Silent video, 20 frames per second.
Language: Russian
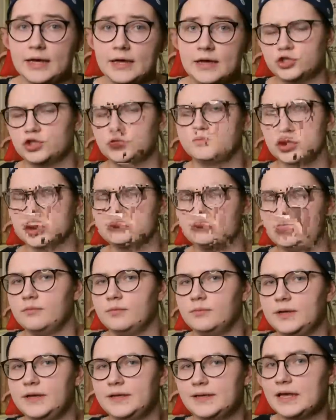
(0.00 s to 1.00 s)
чтобы мы с вами
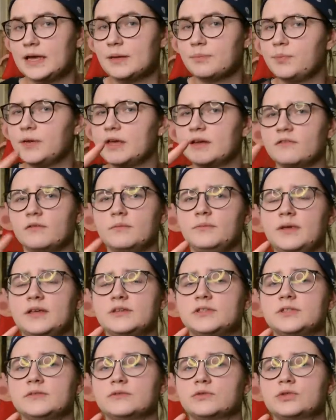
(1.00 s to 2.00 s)
были на первом
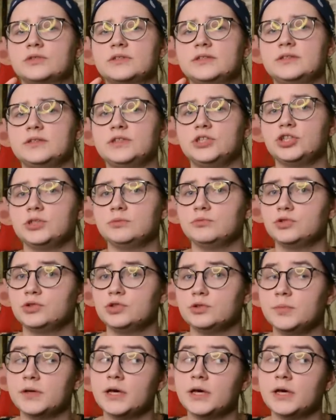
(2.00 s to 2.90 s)
месте в русскоязычном YouTube